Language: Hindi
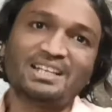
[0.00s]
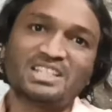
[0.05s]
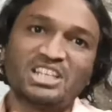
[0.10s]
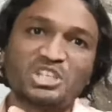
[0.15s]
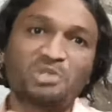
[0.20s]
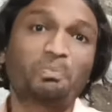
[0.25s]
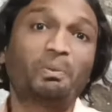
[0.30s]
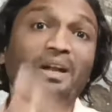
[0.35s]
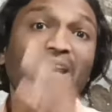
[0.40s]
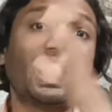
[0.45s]
जिस
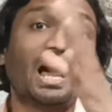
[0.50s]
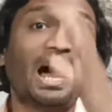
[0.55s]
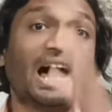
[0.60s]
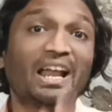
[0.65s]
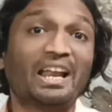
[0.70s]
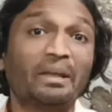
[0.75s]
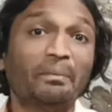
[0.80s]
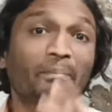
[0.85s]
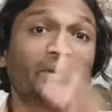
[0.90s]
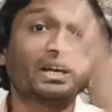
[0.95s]
पर आर
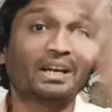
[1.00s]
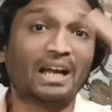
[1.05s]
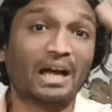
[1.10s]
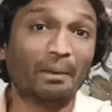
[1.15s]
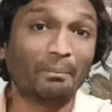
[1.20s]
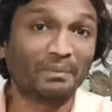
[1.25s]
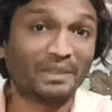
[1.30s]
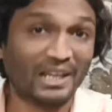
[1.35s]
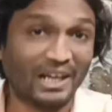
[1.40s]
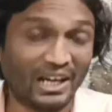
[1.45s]
एम का
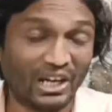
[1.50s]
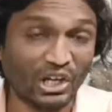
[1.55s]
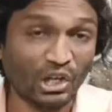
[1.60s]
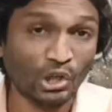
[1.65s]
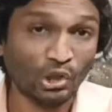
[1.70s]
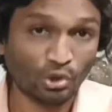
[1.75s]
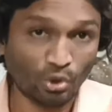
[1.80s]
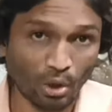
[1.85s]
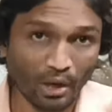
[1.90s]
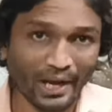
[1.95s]
नाम था
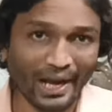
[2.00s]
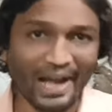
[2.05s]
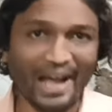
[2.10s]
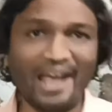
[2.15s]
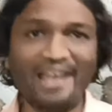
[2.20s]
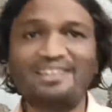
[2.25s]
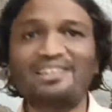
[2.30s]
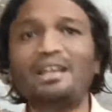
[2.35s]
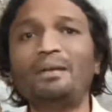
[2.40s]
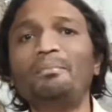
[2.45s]
तो
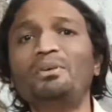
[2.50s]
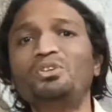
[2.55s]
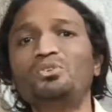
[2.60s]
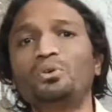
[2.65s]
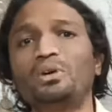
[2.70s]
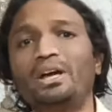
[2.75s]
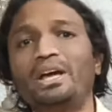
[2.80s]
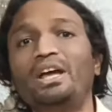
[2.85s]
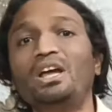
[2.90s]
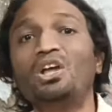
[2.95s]
ऐसे में जो
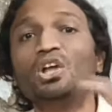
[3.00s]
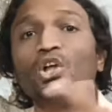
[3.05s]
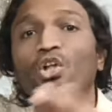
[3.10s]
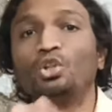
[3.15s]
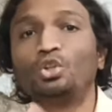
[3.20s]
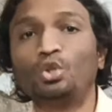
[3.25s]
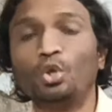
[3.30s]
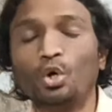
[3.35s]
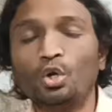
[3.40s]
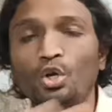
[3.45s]
है
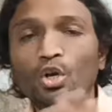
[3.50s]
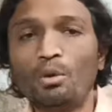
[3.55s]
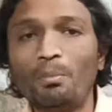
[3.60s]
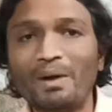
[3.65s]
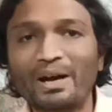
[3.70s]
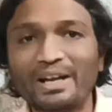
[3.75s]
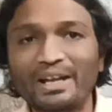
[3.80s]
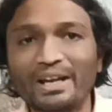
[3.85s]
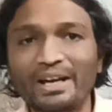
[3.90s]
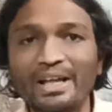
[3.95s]
दोनों
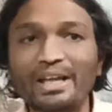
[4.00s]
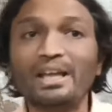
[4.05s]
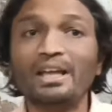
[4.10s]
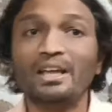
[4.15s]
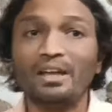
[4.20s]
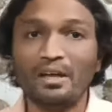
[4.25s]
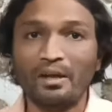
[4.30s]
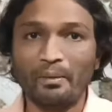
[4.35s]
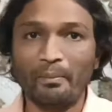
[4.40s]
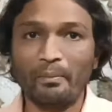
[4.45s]
बकरे
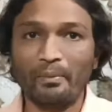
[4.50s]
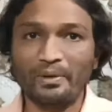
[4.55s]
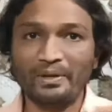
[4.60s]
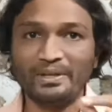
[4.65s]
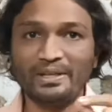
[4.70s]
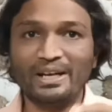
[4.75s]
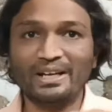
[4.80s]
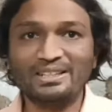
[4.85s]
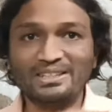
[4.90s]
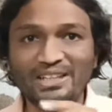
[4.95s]

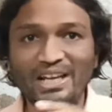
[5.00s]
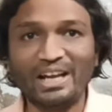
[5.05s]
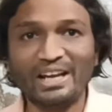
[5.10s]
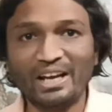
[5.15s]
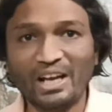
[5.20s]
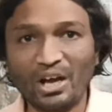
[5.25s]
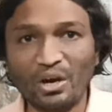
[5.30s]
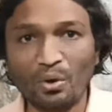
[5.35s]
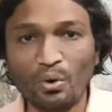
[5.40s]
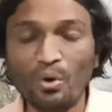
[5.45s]
यकसा ना
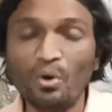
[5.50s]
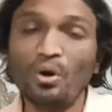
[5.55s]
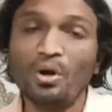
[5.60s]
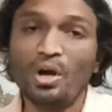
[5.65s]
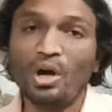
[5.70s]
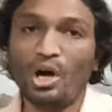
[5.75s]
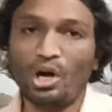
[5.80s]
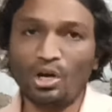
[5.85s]
हो और